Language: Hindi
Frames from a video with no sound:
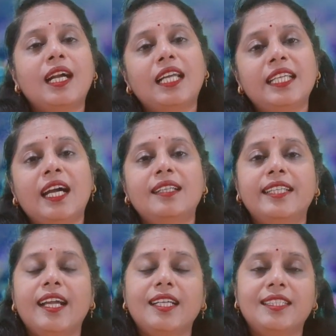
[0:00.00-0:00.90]
खाली
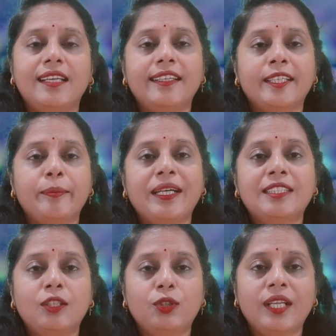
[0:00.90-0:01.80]
हाथ ही आचार्य के
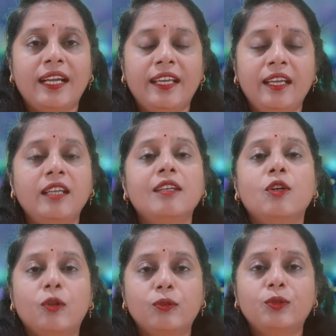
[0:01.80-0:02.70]
पास लौट आए
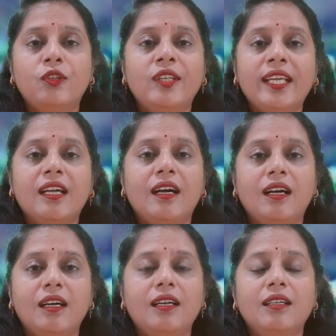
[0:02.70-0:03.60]
और उन्होंने
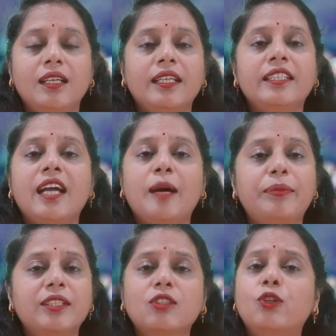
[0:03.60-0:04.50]
कहा यहाँ
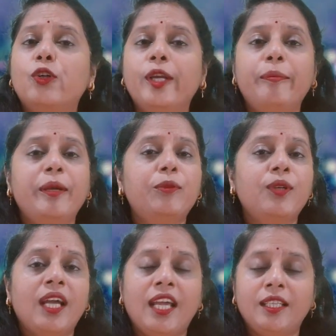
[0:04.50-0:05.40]
पर तो कोई भी
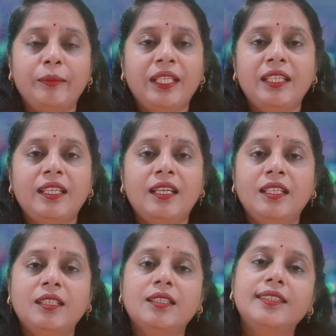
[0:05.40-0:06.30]
बुरा आदमी नहीं
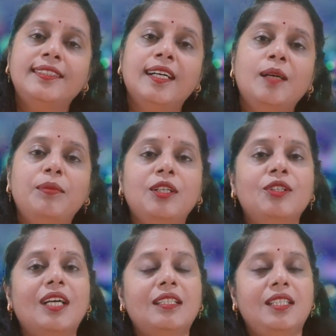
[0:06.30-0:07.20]
है सब
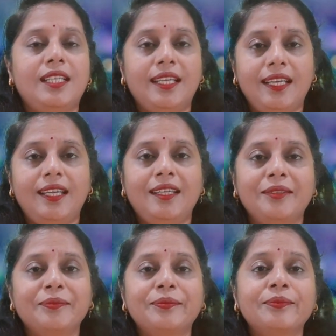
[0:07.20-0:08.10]
लोग अच्छे हैं
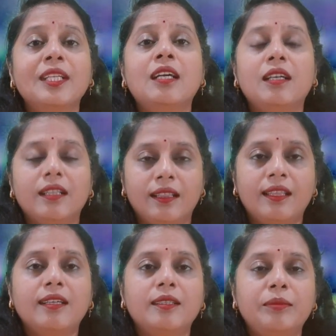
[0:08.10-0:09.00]

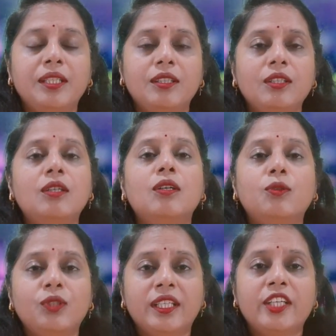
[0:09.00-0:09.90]

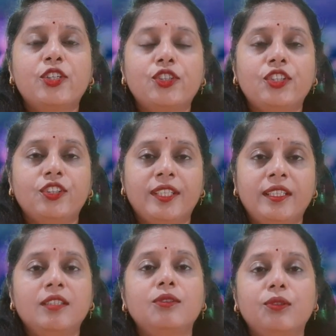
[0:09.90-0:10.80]
तब उनके शिष्यों ने
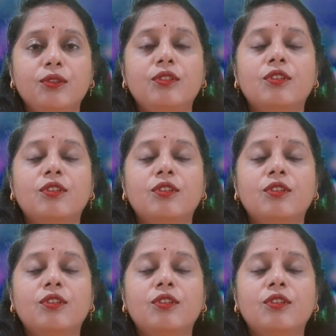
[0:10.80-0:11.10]
गुरु